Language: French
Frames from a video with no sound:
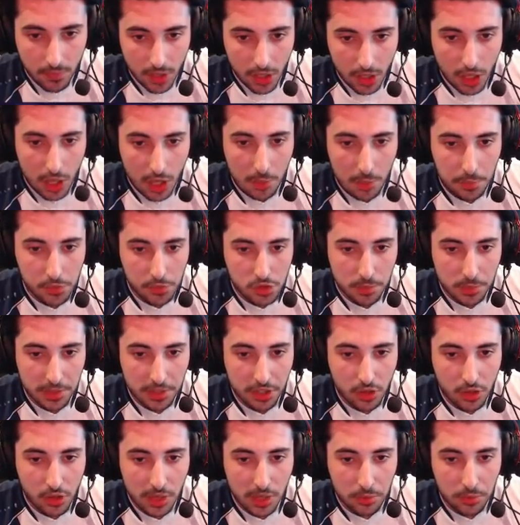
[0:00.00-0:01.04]
Hop, je vais mettre
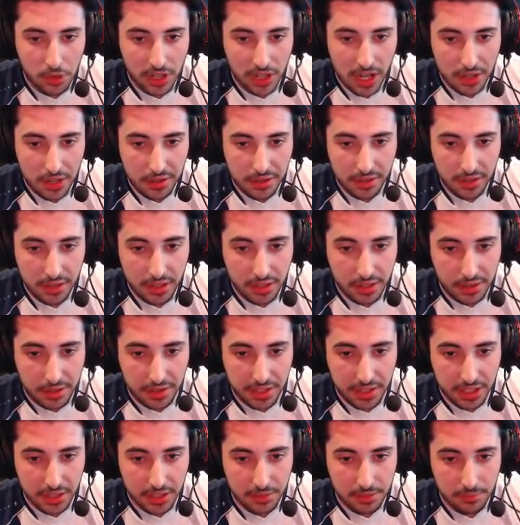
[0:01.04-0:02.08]
un golem de glace
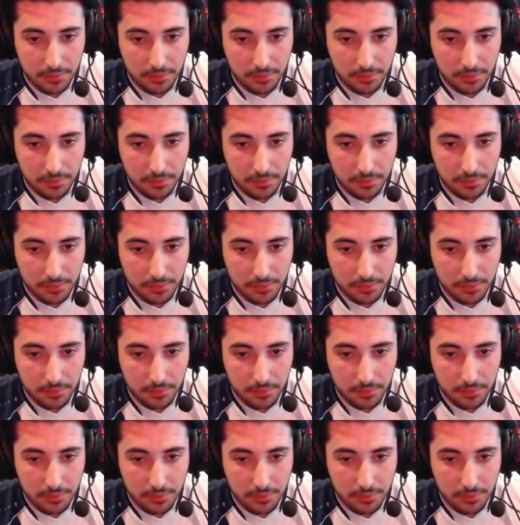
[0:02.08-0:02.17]
ici.